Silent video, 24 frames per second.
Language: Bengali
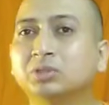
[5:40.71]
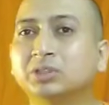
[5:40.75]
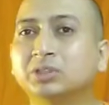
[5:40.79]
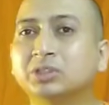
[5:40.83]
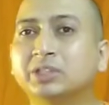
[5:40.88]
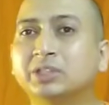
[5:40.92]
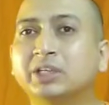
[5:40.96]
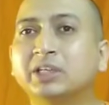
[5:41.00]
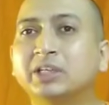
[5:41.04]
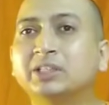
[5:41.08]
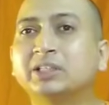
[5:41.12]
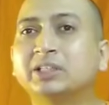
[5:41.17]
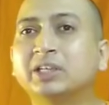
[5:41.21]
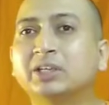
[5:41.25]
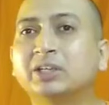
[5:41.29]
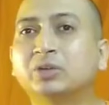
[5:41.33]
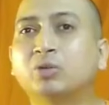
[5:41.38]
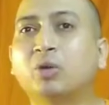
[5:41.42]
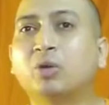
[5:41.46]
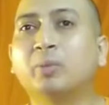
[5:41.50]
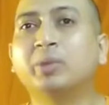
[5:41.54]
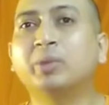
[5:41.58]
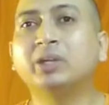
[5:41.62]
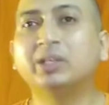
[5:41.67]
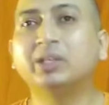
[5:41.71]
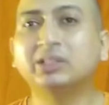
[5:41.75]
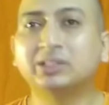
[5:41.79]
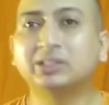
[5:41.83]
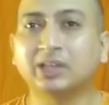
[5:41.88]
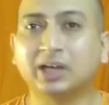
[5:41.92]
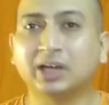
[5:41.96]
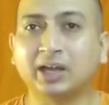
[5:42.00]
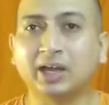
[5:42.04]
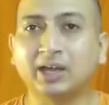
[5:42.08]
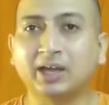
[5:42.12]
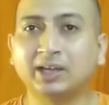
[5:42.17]
শেষের কমেডি
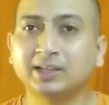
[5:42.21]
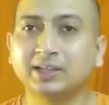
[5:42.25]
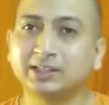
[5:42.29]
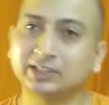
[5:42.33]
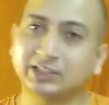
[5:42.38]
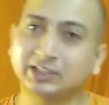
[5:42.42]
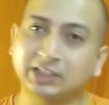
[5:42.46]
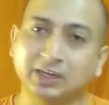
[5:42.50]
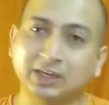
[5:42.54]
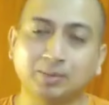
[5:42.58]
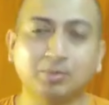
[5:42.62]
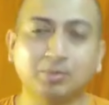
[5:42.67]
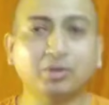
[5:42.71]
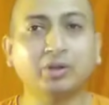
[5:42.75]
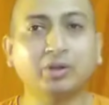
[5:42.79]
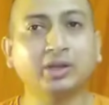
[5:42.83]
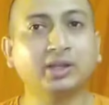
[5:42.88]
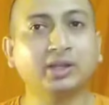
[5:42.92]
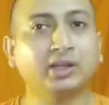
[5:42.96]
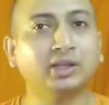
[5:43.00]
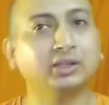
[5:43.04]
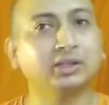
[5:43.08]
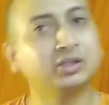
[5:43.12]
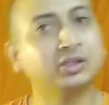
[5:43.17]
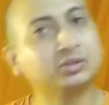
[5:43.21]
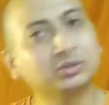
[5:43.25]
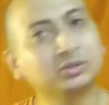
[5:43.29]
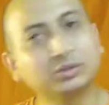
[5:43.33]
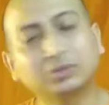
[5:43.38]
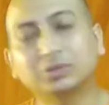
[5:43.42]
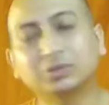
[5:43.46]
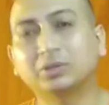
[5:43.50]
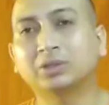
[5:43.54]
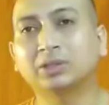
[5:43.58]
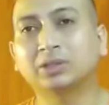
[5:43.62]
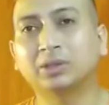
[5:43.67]
ছাড়া সিনেমা অনেক ক্ষেত্রে
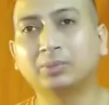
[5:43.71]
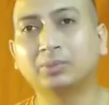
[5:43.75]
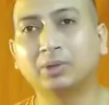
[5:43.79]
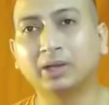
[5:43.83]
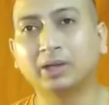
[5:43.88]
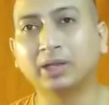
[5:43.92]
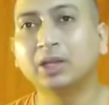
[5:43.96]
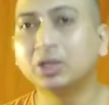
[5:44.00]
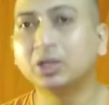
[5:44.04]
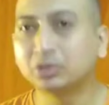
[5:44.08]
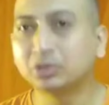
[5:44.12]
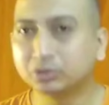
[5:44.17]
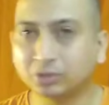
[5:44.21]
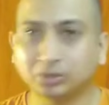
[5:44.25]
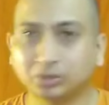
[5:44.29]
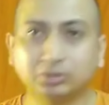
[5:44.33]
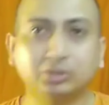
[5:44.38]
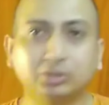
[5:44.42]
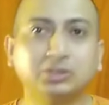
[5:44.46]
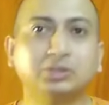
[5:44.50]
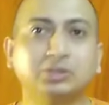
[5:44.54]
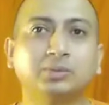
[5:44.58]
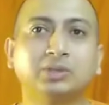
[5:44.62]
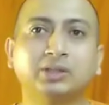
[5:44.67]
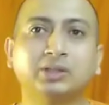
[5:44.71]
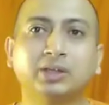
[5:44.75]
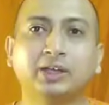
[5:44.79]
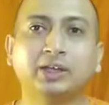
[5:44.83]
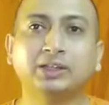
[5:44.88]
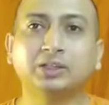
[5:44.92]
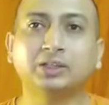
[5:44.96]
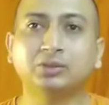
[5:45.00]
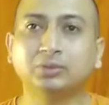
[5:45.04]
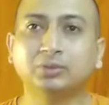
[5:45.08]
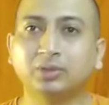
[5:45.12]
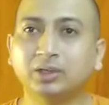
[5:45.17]
সত্য কথা বলে সত্য জীবন
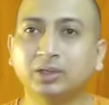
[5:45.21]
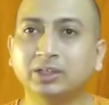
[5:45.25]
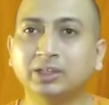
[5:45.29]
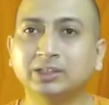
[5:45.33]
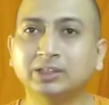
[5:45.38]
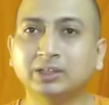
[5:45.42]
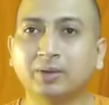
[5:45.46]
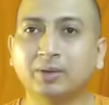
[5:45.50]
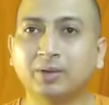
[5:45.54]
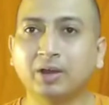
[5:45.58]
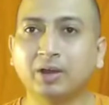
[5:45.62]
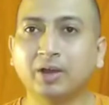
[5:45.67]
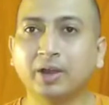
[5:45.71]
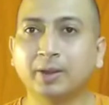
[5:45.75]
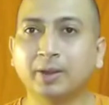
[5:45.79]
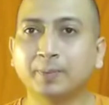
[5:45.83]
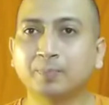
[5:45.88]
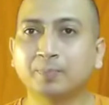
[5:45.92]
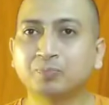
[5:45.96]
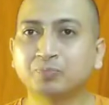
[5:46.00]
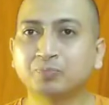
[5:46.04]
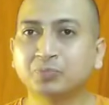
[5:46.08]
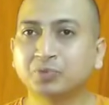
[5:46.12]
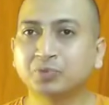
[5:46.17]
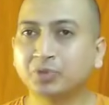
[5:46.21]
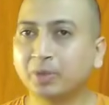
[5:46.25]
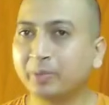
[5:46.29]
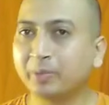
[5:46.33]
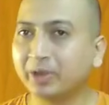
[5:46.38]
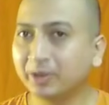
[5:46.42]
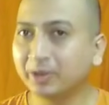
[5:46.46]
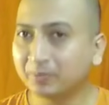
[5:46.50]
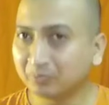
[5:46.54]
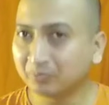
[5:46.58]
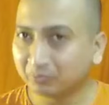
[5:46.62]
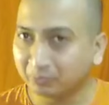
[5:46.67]
থেকেই তো তুলে নিয়ে যাওয়া হয়
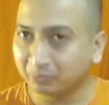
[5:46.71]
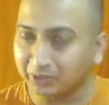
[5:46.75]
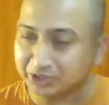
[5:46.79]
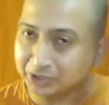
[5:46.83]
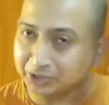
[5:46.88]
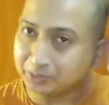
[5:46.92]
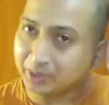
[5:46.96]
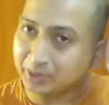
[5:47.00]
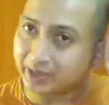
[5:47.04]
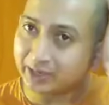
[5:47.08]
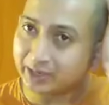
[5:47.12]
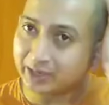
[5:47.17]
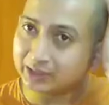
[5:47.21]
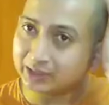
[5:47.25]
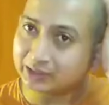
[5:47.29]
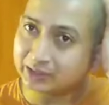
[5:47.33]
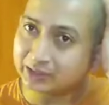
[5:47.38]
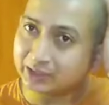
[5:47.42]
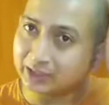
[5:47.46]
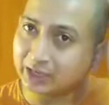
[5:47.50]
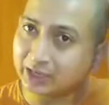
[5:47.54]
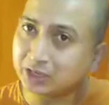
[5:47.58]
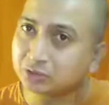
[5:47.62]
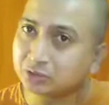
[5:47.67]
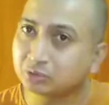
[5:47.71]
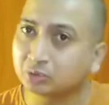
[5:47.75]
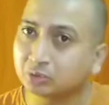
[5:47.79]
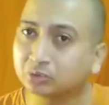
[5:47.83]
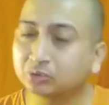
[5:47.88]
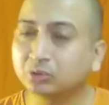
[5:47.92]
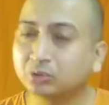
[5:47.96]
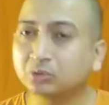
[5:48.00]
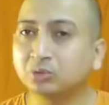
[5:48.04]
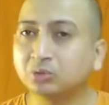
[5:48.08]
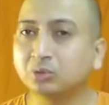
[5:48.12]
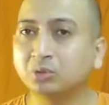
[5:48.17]
তবে বেশিরভাগ ক্ষেত্রে এই
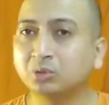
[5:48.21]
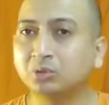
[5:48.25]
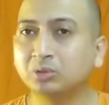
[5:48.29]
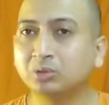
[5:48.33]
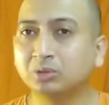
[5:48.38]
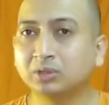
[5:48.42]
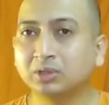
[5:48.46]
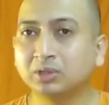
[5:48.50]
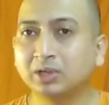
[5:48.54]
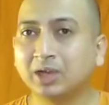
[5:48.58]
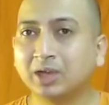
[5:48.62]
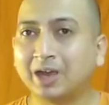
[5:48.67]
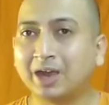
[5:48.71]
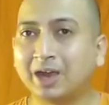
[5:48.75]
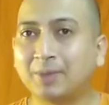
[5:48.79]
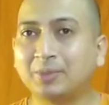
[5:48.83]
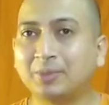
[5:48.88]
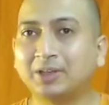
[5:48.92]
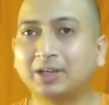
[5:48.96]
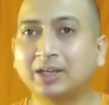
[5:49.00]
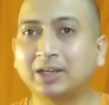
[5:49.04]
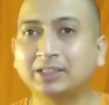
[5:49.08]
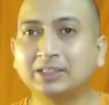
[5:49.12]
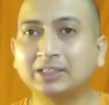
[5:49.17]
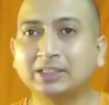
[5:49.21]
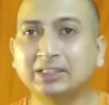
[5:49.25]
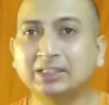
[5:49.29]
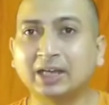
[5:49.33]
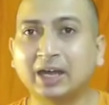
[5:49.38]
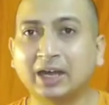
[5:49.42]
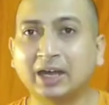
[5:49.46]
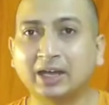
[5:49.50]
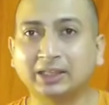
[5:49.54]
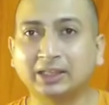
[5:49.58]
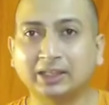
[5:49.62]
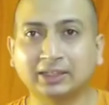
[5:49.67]
সত্যগুলো আমাদের কাছে
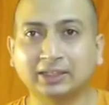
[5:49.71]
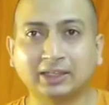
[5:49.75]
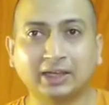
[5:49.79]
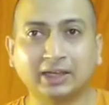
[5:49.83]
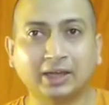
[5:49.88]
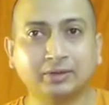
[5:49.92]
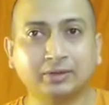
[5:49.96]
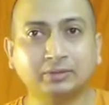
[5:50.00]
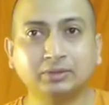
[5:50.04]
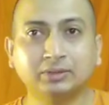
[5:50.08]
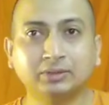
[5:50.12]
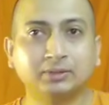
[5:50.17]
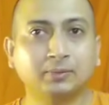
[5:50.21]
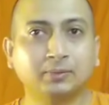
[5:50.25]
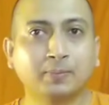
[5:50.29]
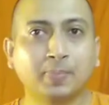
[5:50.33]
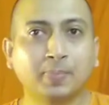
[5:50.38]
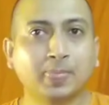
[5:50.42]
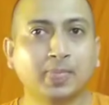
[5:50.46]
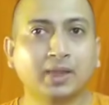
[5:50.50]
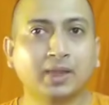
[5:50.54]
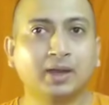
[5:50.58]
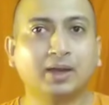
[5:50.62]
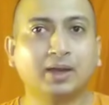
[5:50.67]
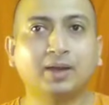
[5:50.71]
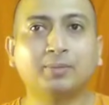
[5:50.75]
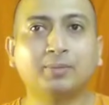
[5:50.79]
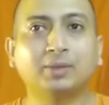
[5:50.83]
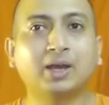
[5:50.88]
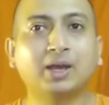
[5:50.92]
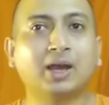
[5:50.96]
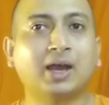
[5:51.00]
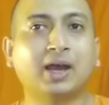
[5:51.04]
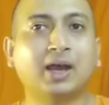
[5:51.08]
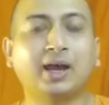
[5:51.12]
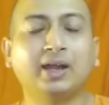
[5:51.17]
ঢাকা থাকে কারণ
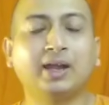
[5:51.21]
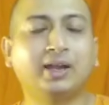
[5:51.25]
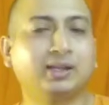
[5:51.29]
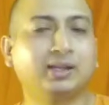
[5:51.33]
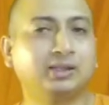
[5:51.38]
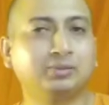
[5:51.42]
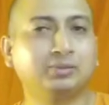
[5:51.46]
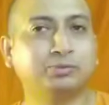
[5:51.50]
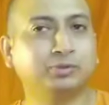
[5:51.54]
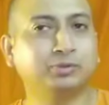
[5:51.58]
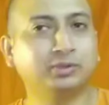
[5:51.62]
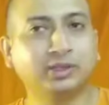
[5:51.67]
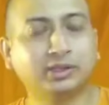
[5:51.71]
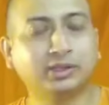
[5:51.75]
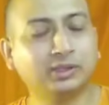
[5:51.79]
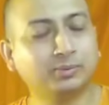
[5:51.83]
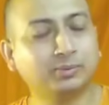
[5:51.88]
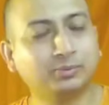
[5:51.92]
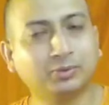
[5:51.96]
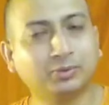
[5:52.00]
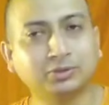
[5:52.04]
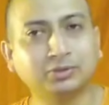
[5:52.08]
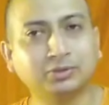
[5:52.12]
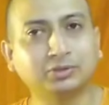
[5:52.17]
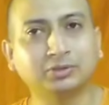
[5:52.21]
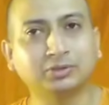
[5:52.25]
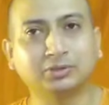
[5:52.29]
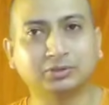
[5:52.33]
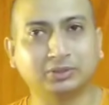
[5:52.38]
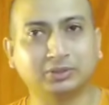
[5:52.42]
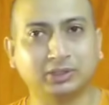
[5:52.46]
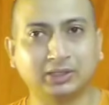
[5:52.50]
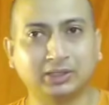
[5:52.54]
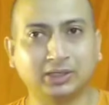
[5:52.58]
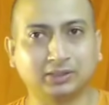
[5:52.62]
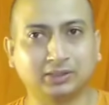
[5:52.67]
আমরা আয়নাতে মুখ দেখতে পছন্দ
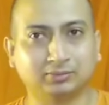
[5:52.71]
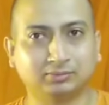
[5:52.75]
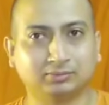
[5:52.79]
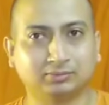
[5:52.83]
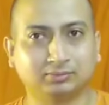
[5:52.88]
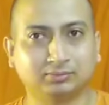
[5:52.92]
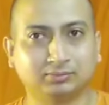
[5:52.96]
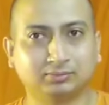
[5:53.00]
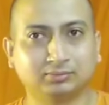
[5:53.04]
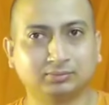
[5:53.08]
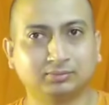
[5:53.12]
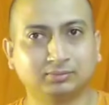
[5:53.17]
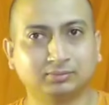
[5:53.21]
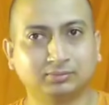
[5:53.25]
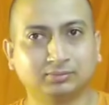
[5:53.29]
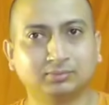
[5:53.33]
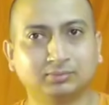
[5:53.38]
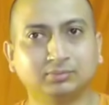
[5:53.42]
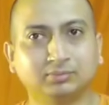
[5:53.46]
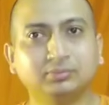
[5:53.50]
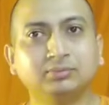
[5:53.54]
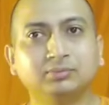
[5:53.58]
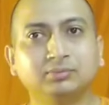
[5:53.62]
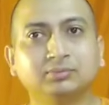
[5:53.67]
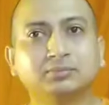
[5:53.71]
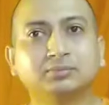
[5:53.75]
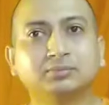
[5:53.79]
করি না হুম